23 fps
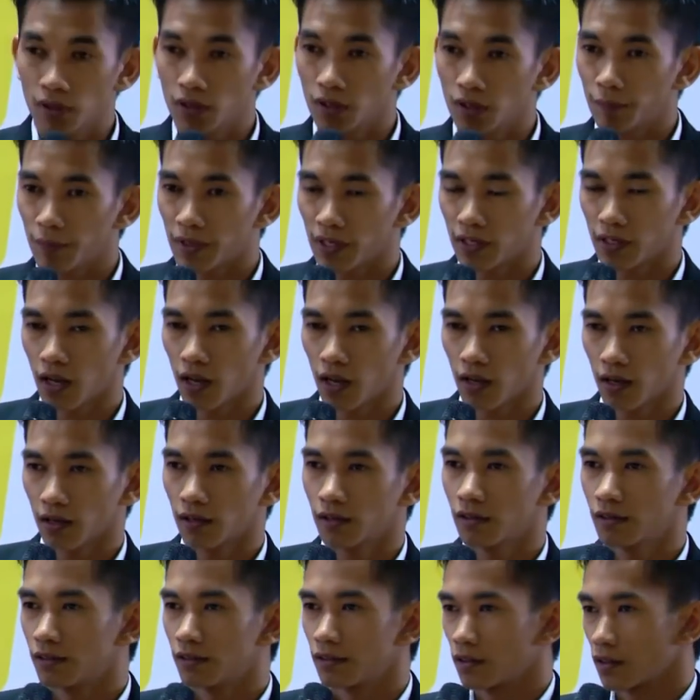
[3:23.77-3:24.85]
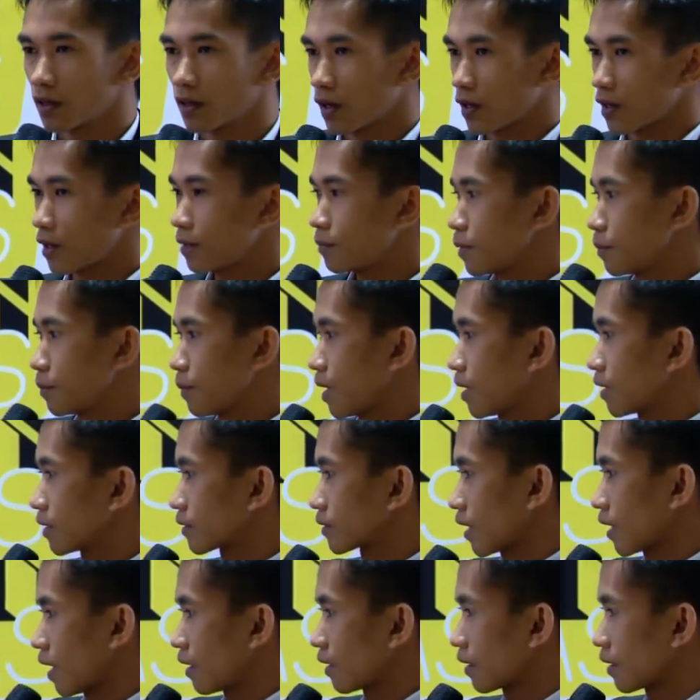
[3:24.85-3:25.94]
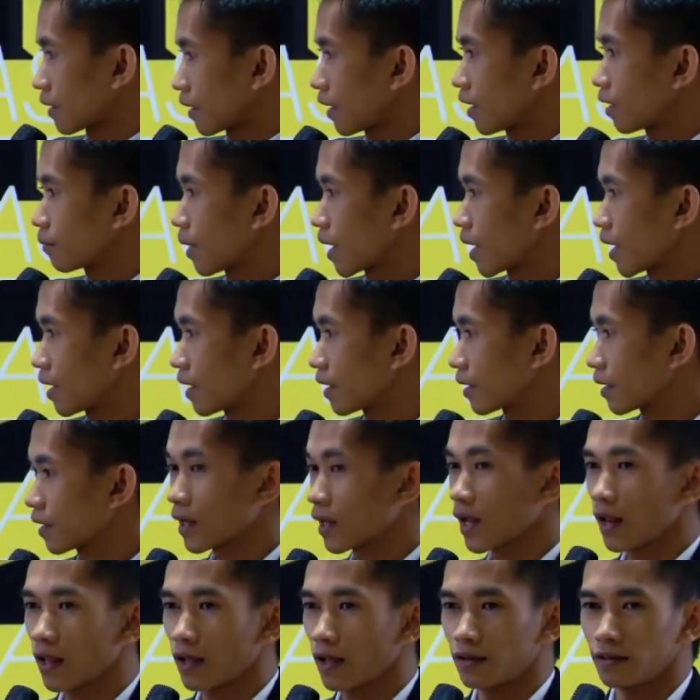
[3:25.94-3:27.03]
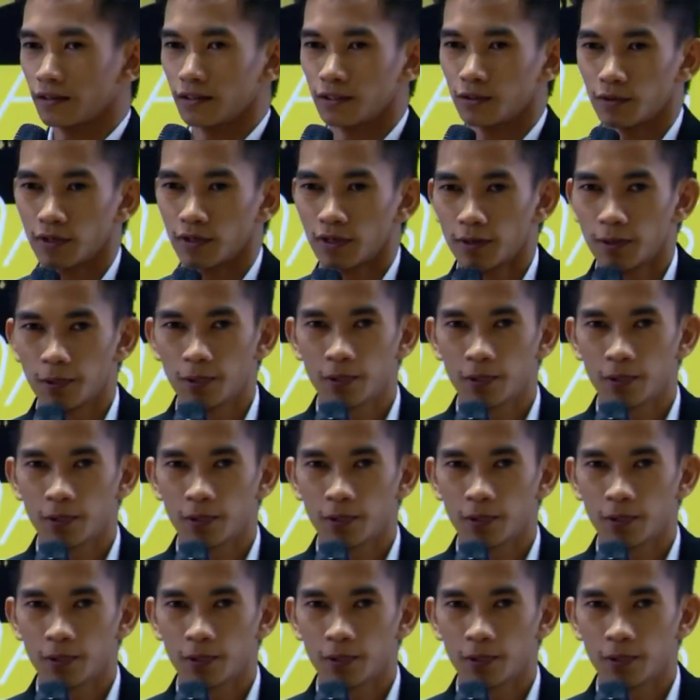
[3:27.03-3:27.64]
turut berbagi kesuksesan di era milenial. Hendrawan